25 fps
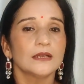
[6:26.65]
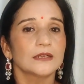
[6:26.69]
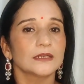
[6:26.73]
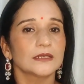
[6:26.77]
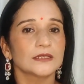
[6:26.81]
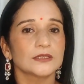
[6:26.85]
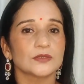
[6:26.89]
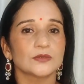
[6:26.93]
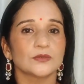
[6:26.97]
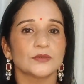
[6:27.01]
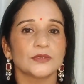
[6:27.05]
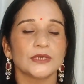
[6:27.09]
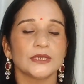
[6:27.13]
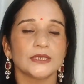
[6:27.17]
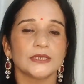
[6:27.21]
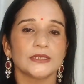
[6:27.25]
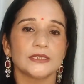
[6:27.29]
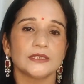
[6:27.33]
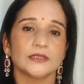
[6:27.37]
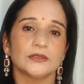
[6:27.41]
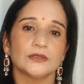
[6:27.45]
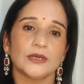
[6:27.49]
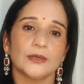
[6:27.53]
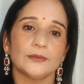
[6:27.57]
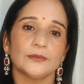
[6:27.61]
कस्तूरी
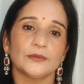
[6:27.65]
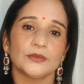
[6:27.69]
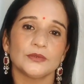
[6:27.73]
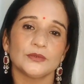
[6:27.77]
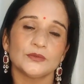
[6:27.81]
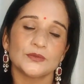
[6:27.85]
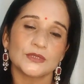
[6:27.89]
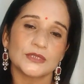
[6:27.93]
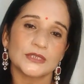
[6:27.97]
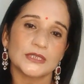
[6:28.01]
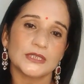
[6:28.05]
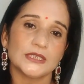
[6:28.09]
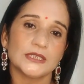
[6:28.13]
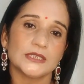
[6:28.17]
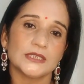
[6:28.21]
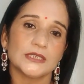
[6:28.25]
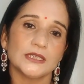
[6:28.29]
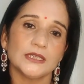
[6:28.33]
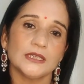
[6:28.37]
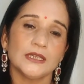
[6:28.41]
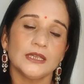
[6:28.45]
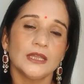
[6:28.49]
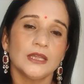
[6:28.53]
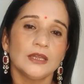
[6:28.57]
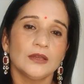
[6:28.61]
हल्दी तो आप यूज़
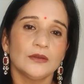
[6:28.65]
कीजिए